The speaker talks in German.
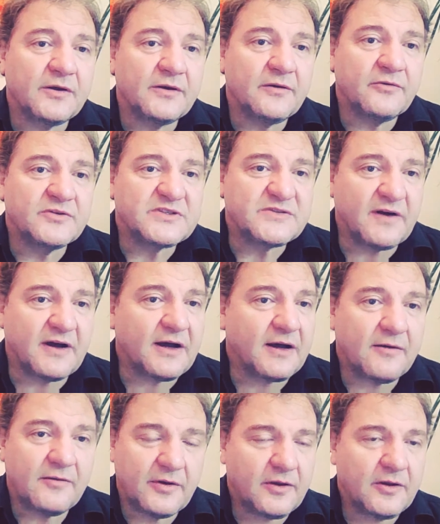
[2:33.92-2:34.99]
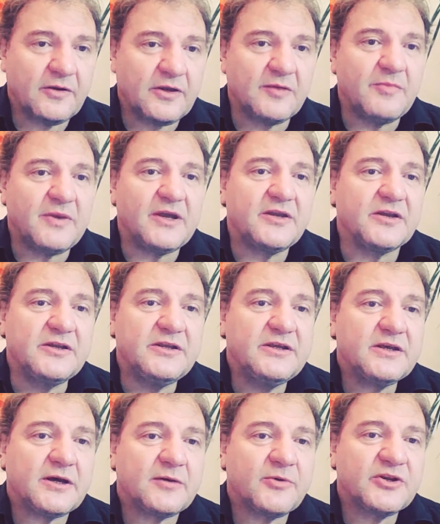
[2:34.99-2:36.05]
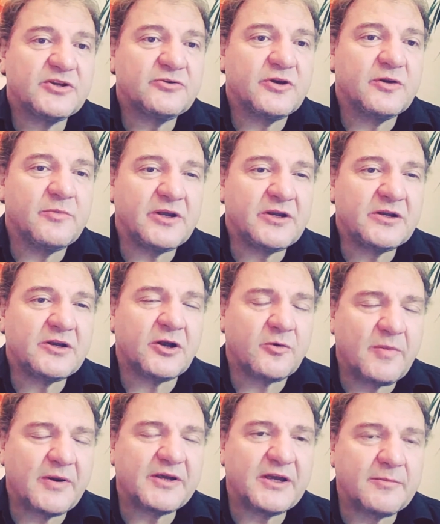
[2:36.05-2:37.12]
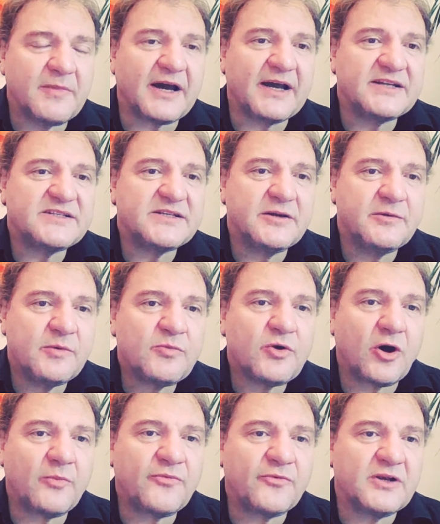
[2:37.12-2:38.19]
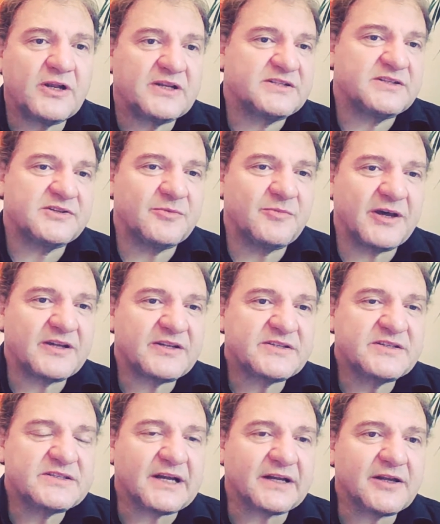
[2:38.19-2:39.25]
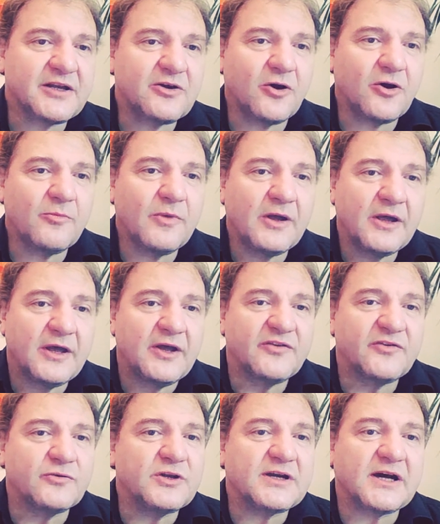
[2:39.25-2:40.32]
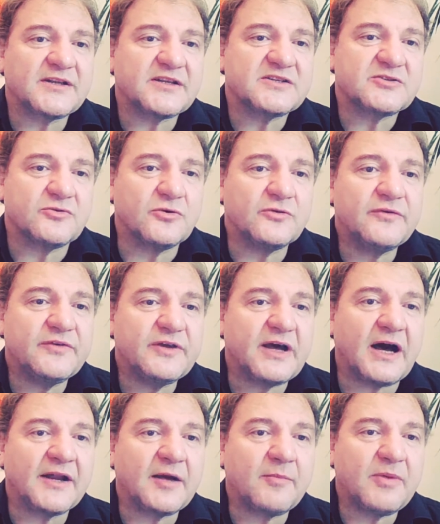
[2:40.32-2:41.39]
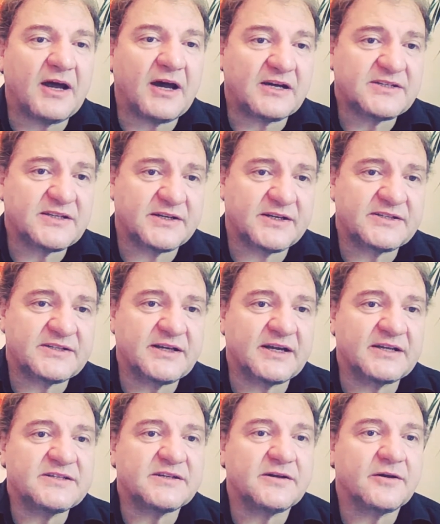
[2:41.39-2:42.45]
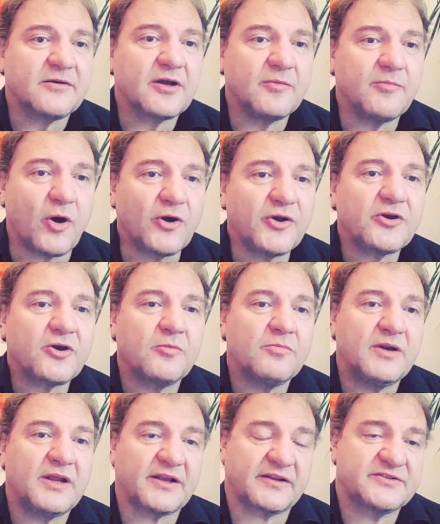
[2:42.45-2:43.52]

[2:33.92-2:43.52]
Und zwar in den Medien hier, aber nicht nur in den Medien, ich glaube bei jedem Einzelnen im Kopf und letztlich im Herzen ist angekommen, so eine Katastrophe wie Rana Plaza, dass ein ganzer Gebäudekomplex